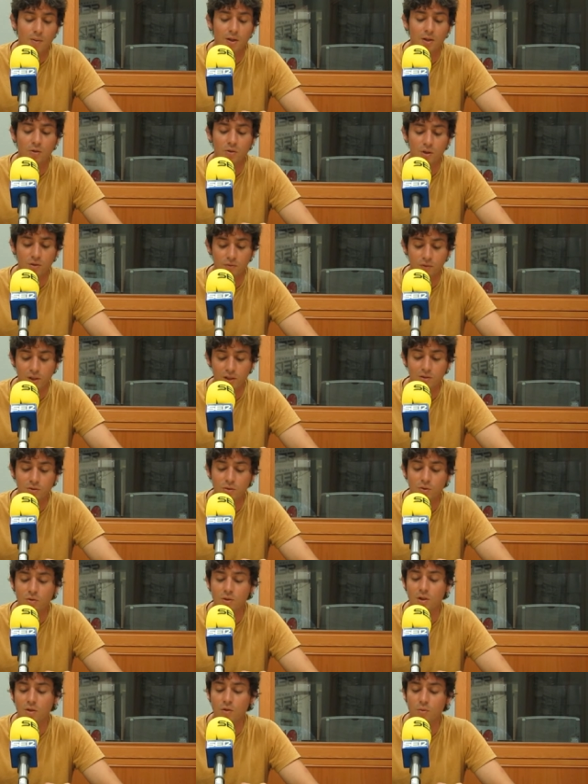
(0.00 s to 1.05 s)
algo de
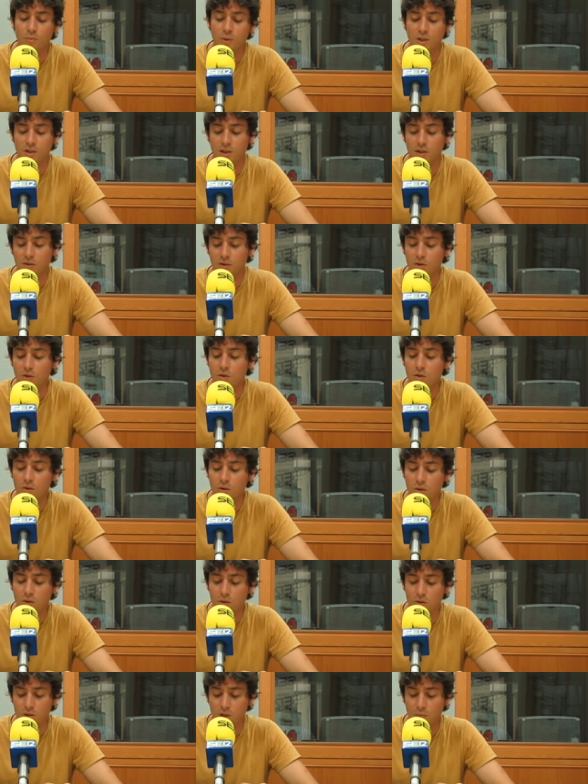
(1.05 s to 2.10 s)
fresco y de conversación
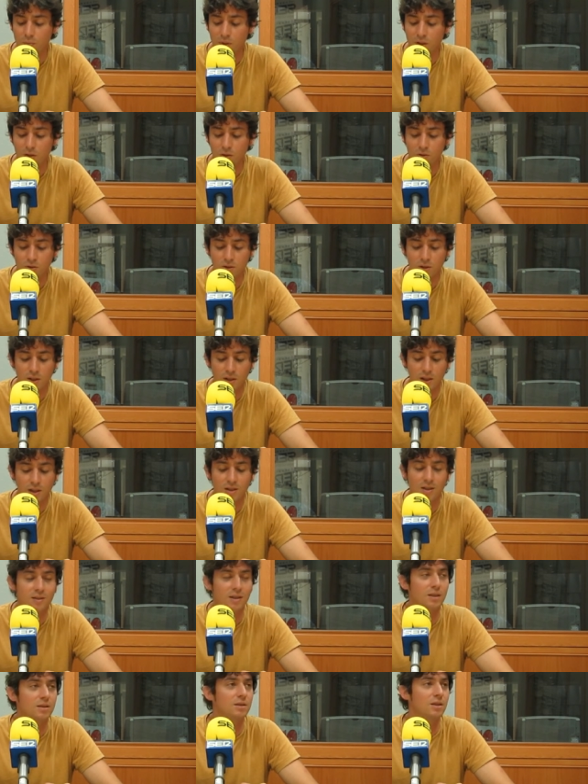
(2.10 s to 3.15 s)
con los amigos en
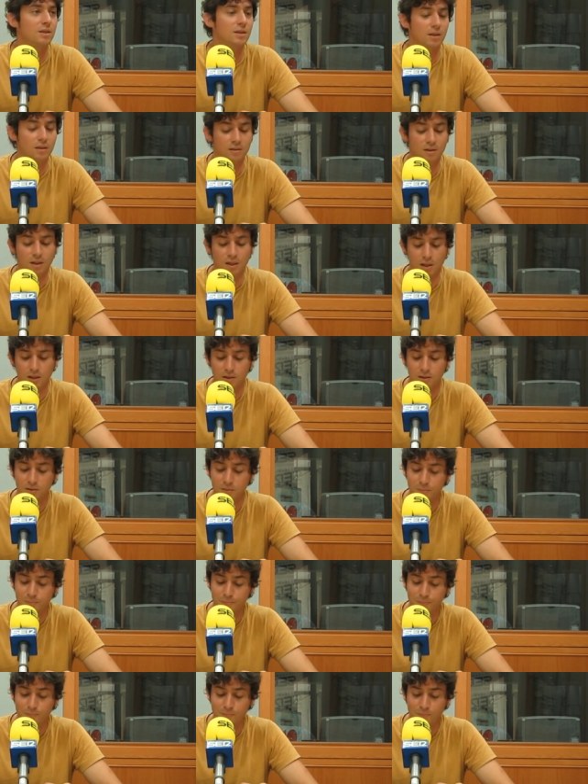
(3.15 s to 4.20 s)
aquellas anchas aceras.
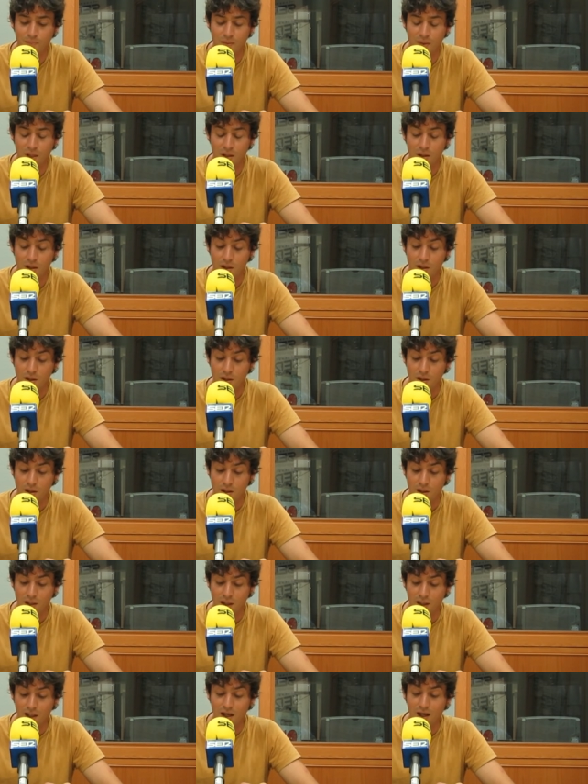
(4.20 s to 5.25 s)

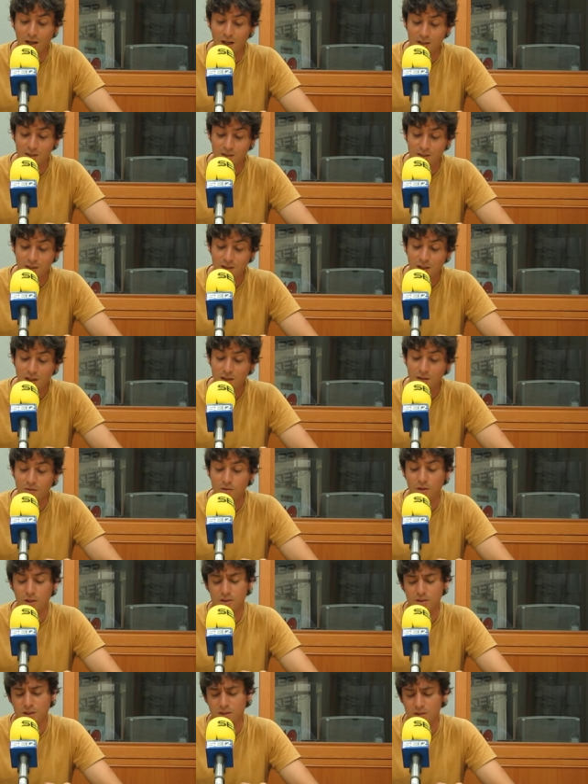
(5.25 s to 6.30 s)
Eran las diez o
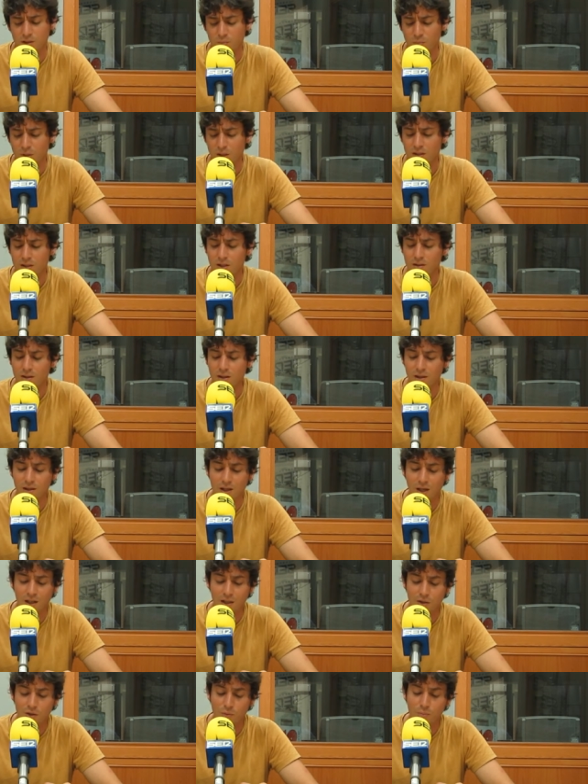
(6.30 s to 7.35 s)
las diez y media del
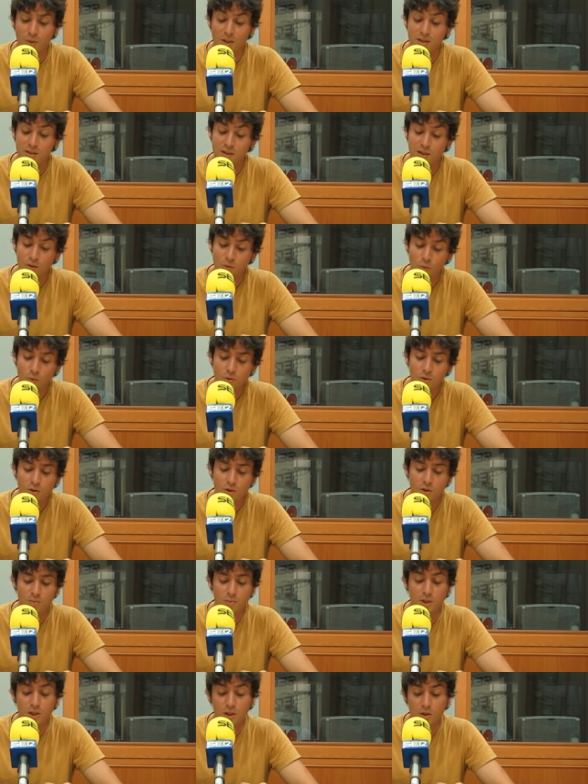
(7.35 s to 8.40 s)
cálido mes de julio de
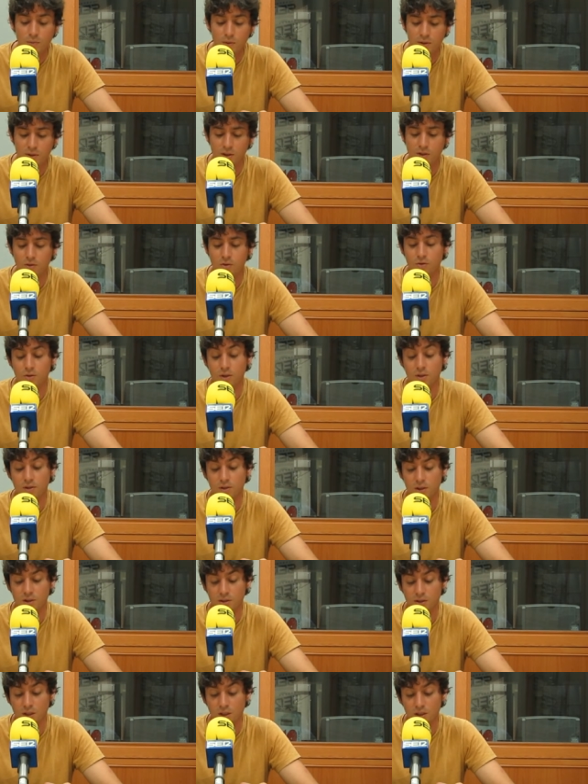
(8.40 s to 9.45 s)

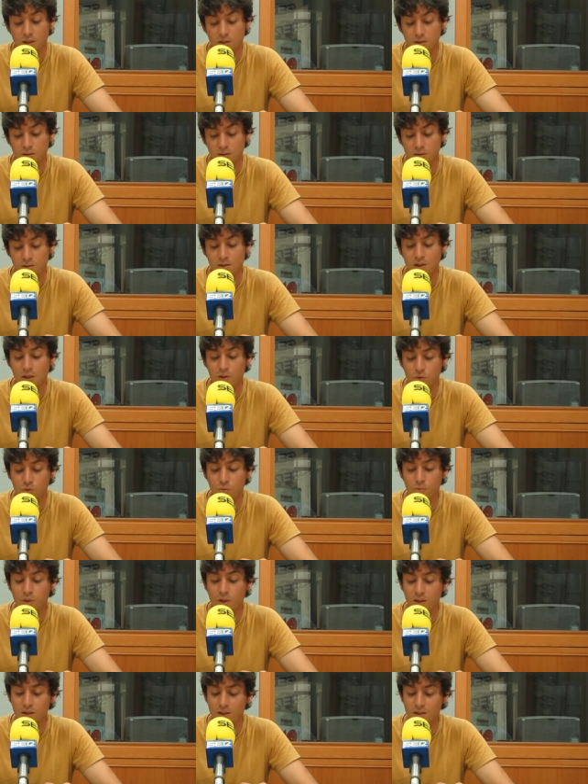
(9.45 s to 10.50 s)
1936 y al
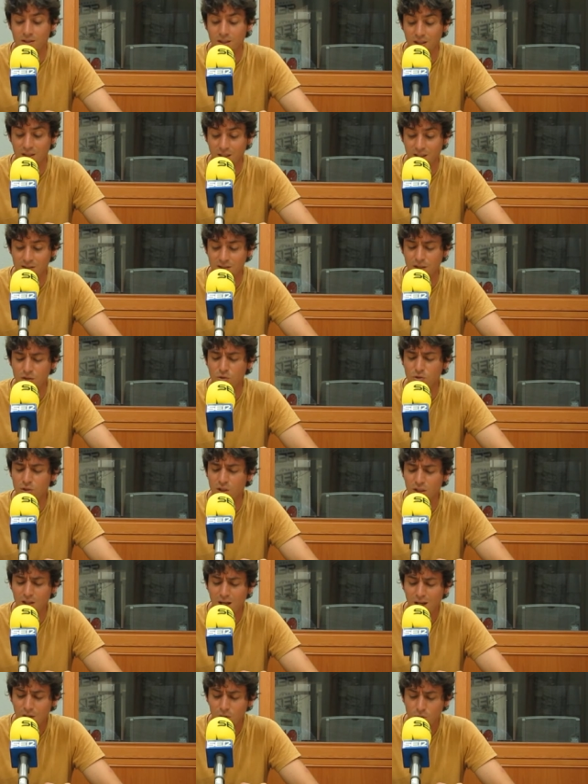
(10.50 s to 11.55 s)
subir desde casa
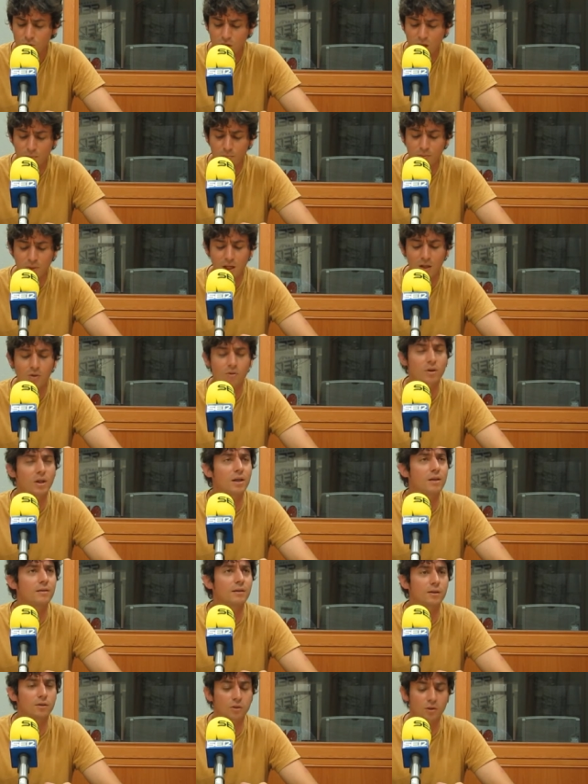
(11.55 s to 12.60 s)
noté algo cambiado en el
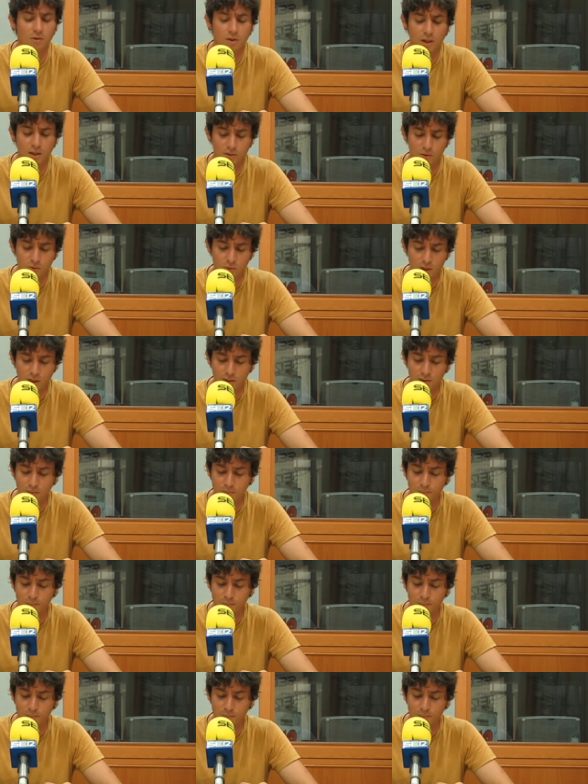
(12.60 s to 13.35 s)
centro de la ciudad,